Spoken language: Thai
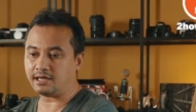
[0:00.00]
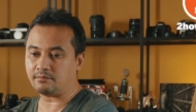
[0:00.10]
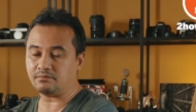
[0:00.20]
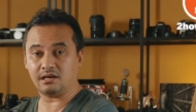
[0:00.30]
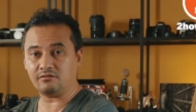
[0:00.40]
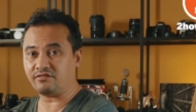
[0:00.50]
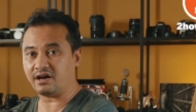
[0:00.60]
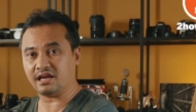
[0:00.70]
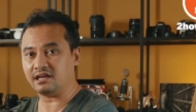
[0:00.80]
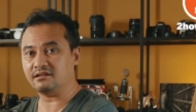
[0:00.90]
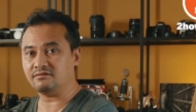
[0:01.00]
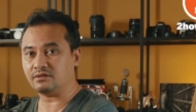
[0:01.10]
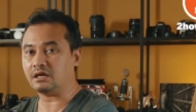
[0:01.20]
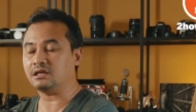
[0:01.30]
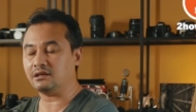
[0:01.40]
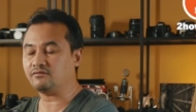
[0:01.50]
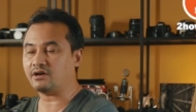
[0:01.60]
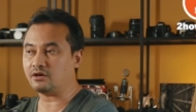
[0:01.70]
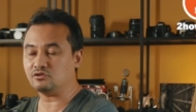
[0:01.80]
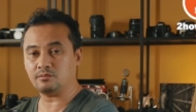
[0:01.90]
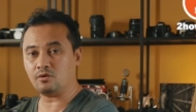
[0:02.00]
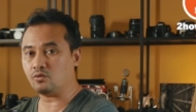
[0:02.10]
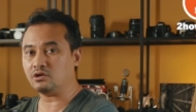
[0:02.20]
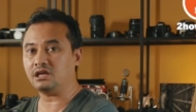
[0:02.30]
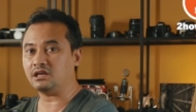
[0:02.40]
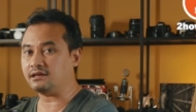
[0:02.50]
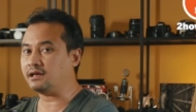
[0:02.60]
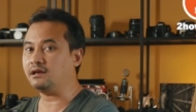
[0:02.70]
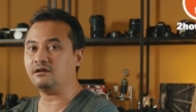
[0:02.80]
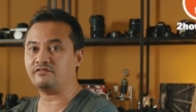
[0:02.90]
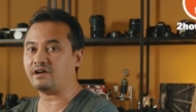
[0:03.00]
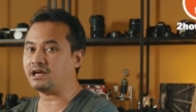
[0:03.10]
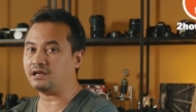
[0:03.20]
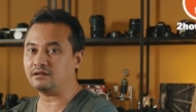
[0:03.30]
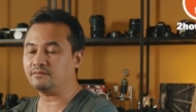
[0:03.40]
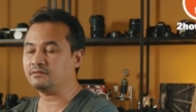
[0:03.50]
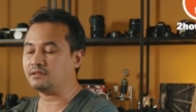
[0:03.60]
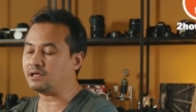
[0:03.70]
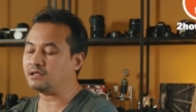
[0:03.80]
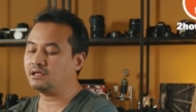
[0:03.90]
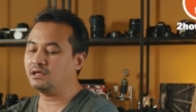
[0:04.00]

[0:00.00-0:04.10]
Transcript: ยๆ กับเน้นไฟล์นะ เน้นไฟล์ โดยเฉพาะ 6D เนี่ย เน้นเรื่องไฟล์เลยนะ